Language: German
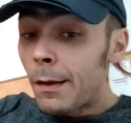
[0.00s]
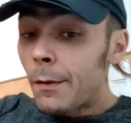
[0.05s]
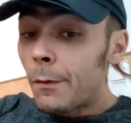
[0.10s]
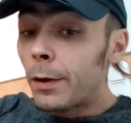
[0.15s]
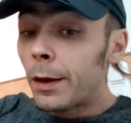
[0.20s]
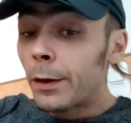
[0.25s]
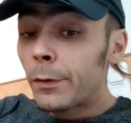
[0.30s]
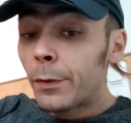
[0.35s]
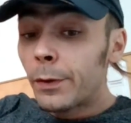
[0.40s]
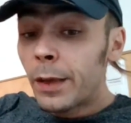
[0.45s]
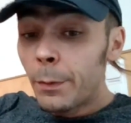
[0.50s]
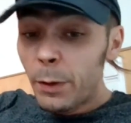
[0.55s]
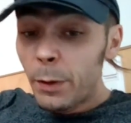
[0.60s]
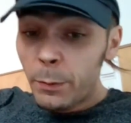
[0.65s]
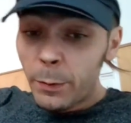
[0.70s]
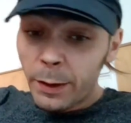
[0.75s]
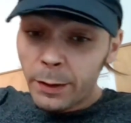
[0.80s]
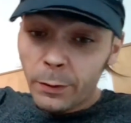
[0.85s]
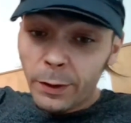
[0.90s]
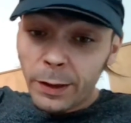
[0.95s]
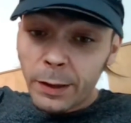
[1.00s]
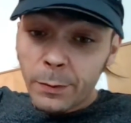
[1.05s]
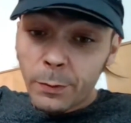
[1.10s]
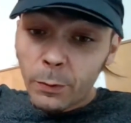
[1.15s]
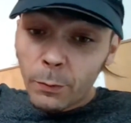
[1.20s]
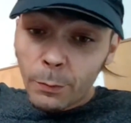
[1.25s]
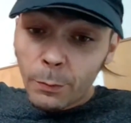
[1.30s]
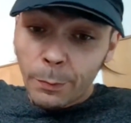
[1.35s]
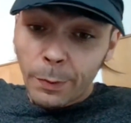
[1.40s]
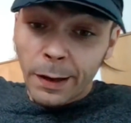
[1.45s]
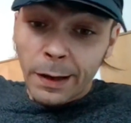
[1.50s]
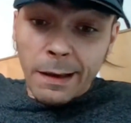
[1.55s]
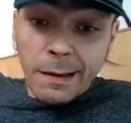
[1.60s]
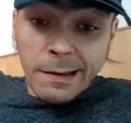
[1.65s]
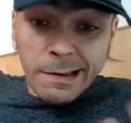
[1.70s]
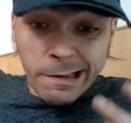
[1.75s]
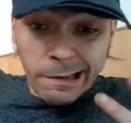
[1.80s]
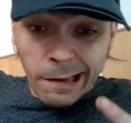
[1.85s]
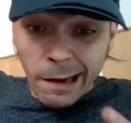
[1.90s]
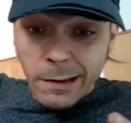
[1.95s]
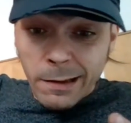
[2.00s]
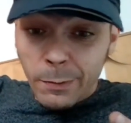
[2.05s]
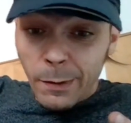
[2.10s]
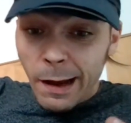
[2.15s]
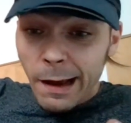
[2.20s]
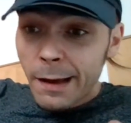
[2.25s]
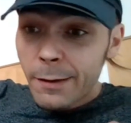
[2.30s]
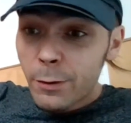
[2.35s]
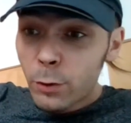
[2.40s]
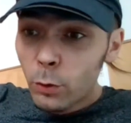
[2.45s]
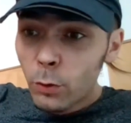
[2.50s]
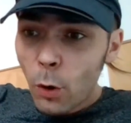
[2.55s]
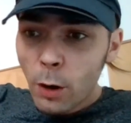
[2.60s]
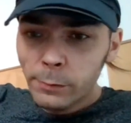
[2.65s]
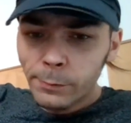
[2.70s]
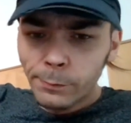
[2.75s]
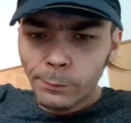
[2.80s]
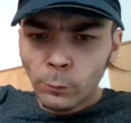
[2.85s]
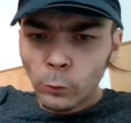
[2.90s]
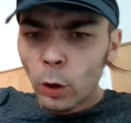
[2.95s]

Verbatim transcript: Vielleicht vertippe ich mich jetzt auch jetzt bei 3, 2, 1, 0.